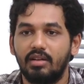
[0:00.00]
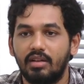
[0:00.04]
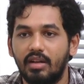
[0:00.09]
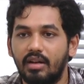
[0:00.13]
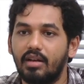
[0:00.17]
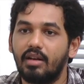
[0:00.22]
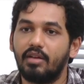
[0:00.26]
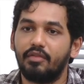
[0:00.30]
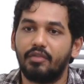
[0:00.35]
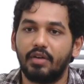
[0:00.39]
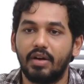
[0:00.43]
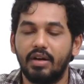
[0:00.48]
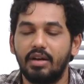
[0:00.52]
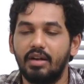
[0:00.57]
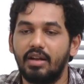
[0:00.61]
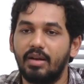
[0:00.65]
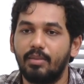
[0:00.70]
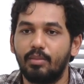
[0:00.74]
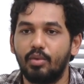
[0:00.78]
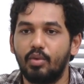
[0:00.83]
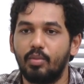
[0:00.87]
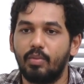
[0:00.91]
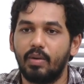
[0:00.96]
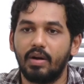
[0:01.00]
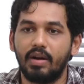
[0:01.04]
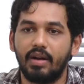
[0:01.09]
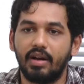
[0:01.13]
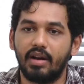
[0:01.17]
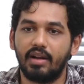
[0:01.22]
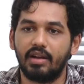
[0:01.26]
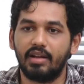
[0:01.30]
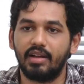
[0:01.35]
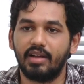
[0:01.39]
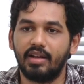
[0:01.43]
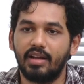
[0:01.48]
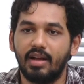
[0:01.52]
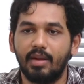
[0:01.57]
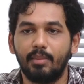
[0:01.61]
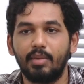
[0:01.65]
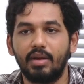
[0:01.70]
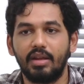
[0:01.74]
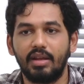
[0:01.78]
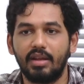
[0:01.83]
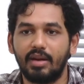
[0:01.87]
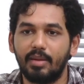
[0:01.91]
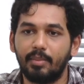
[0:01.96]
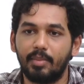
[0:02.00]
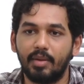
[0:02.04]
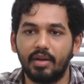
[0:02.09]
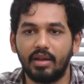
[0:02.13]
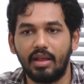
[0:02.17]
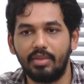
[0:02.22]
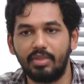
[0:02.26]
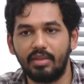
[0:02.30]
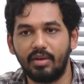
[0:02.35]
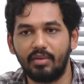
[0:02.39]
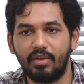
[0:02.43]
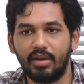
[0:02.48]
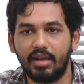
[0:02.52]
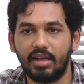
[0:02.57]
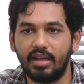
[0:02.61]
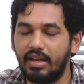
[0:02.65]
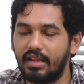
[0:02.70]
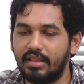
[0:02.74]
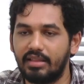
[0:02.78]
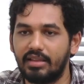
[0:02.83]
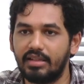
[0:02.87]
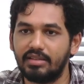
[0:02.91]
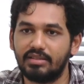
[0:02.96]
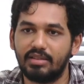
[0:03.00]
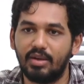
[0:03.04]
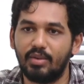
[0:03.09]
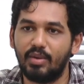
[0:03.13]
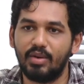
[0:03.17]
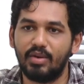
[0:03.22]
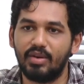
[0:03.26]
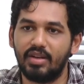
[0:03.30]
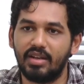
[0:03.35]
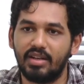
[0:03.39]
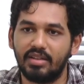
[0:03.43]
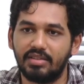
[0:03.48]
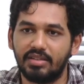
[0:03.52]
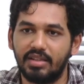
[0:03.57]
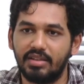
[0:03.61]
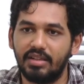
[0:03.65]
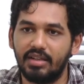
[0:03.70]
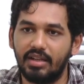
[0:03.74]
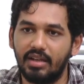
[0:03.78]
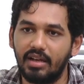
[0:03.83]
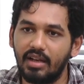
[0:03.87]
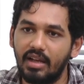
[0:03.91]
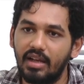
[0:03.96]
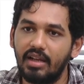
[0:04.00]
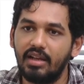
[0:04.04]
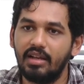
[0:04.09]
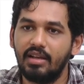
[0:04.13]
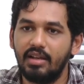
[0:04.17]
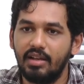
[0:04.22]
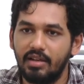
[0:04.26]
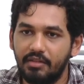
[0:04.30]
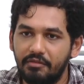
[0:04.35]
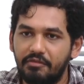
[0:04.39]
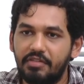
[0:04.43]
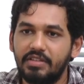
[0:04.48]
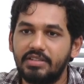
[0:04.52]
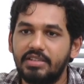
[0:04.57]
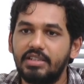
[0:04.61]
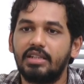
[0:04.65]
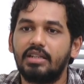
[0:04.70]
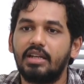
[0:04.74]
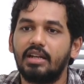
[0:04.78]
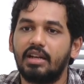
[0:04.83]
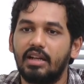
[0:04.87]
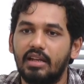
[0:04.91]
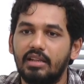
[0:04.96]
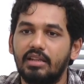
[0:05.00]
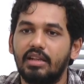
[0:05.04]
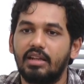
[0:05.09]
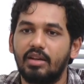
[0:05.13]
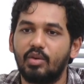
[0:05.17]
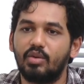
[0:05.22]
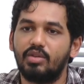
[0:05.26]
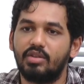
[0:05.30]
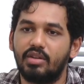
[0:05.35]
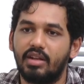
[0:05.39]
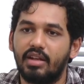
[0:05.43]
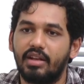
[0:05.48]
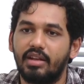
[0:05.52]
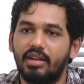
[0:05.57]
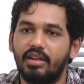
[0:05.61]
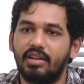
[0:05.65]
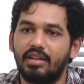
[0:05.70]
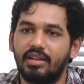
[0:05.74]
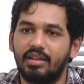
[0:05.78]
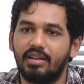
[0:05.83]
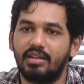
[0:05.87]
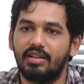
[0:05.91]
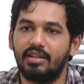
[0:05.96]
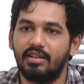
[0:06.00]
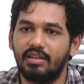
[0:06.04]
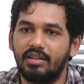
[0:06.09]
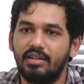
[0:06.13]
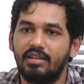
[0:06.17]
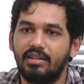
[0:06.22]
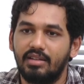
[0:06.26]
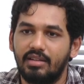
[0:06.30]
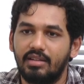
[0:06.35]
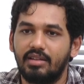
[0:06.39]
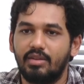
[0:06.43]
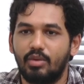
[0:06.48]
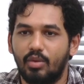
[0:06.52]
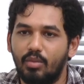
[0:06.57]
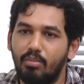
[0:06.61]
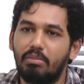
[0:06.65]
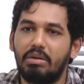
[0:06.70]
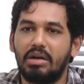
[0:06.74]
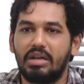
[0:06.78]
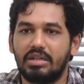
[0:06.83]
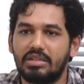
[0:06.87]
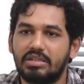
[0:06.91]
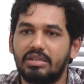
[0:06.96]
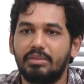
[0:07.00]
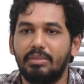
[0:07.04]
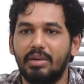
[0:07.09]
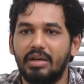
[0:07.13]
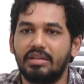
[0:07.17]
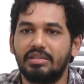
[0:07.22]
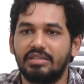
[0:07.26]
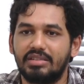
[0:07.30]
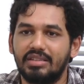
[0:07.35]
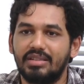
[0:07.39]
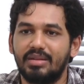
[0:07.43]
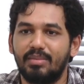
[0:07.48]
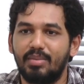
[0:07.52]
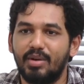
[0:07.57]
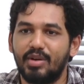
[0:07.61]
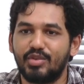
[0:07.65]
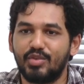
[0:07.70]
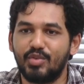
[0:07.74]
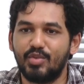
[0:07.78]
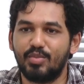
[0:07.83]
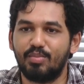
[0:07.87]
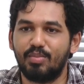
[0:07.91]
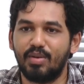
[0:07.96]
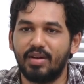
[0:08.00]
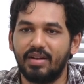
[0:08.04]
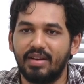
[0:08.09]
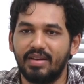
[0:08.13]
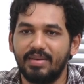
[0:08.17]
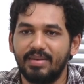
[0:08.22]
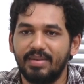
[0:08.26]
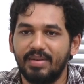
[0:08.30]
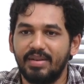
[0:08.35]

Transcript: நல்ல ஃப்ரெண்ட்லியாக மூவ் பண்ணுறாங்க அப்படிங்கிறப்ப அந்த வகையில் எந்த சவாலும் நாங்கள் சந்திக்கலை ஃபிசிக்கலாக தான் கொஞ்சம் நிறைய ரொம்ப கஷ்டமாக இருந்துச்சு இந்த படம் ஷூட் பண்ணேன்